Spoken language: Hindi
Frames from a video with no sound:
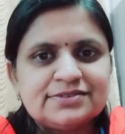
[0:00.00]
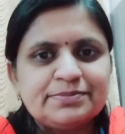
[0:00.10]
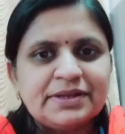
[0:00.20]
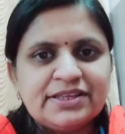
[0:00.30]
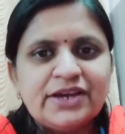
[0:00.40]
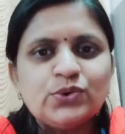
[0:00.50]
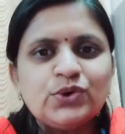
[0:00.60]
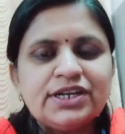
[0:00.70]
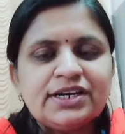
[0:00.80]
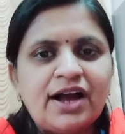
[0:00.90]

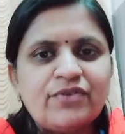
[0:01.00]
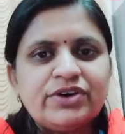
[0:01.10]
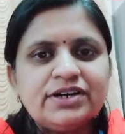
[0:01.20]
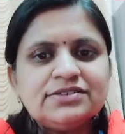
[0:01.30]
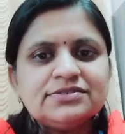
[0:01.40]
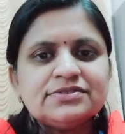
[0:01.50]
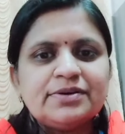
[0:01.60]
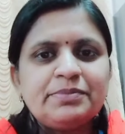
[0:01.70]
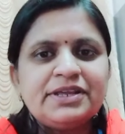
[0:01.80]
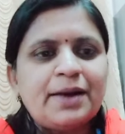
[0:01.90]
मध्ययुगीन काव्य
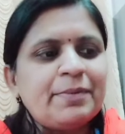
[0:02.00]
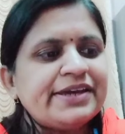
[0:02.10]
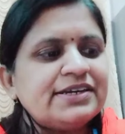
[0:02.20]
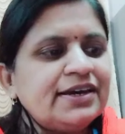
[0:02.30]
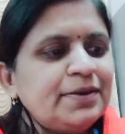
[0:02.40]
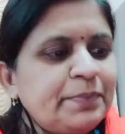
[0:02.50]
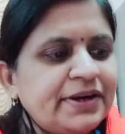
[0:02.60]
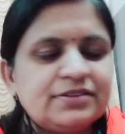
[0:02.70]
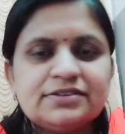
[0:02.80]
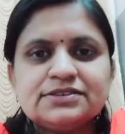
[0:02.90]
मीराबाई के
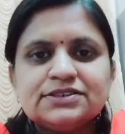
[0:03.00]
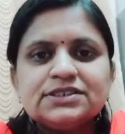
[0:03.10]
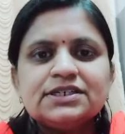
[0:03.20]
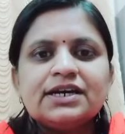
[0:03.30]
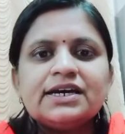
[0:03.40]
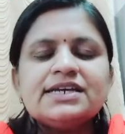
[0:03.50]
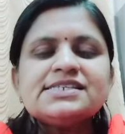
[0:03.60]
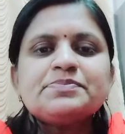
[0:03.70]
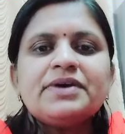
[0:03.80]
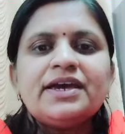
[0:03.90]
पद
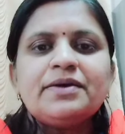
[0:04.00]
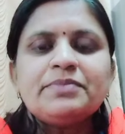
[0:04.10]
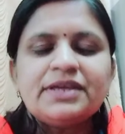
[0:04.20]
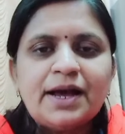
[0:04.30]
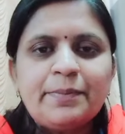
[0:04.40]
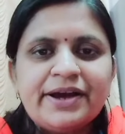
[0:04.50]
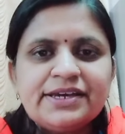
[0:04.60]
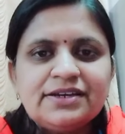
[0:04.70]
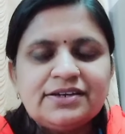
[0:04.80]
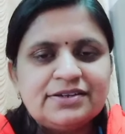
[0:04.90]
इसमें
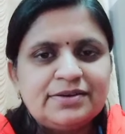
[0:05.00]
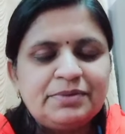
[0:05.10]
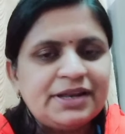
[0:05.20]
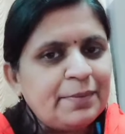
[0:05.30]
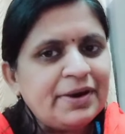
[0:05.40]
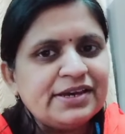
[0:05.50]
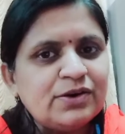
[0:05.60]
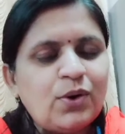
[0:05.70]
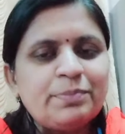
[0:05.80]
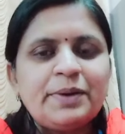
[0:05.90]
मीराबाई मीराबाई
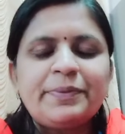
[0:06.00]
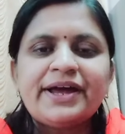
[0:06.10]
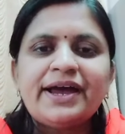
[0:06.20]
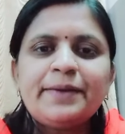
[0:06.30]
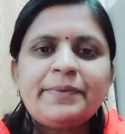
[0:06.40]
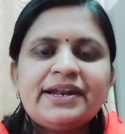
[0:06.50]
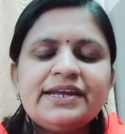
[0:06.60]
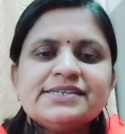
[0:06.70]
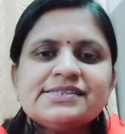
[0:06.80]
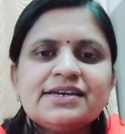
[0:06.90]
को हमने पढ़ा है
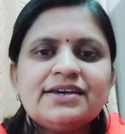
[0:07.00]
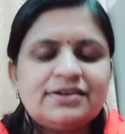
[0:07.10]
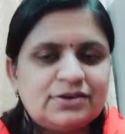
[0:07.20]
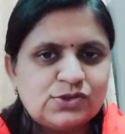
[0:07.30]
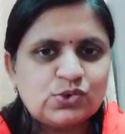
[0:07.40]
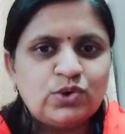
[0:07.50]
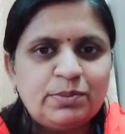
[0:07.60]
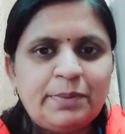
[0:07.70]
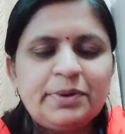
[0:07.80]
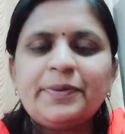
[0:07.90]
पहले से स्कूल
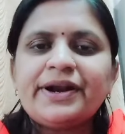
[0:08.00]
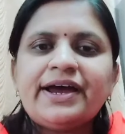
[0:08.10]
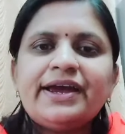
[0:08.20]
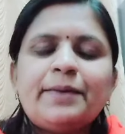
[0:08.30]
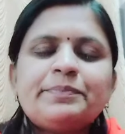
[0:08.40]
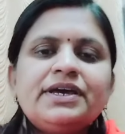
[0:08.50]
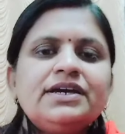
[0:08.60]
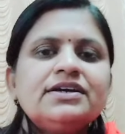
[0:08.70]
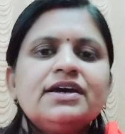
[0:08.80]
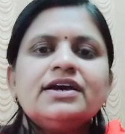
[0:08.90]
में भी पढ़ा है आपने
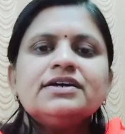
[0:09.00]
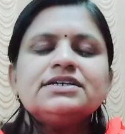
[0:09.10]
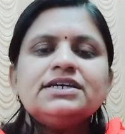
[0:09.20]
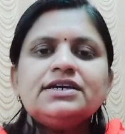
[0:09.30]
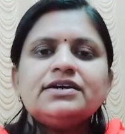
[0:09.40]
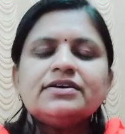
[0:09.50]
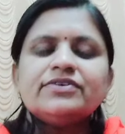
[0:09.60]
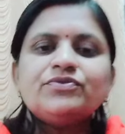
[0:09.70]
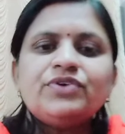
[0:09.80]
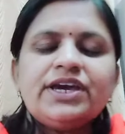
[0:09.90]
कि
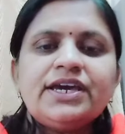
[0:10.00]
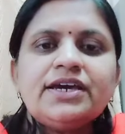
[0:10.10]
वे